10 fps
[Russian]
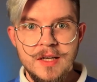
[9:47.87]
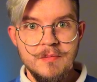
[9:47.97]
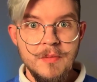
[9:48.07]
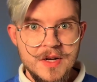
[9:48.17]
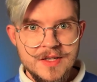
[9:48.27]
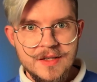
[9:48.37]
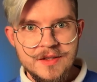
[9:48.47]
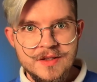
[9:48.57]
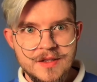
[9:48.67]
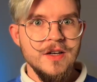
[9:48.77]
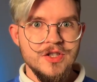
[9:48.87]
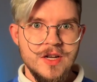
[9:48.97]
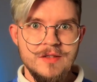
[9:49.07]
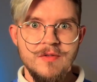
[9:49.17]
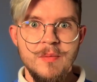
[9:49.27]
мыслить и
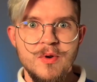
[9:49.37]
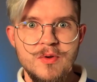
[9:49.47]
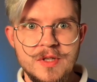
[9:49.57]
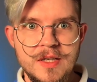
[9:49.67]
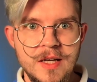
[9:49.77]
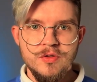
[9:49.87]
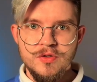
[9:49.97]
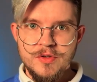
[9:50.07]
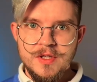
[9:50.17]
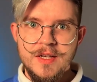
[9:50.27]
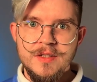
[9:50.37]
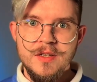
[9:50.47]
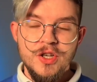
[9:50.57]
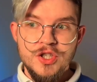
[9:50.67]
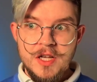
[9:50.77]
решать вопросы должно стать
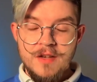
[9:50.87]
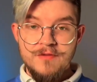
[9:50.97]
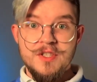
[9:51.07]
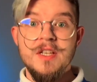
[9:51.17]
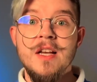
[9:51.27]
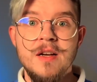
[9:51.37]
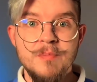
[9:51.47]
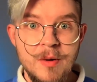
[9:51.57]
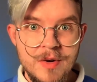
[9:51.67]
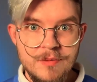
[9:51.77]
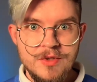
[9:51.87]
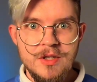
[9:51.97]
решением всех проблем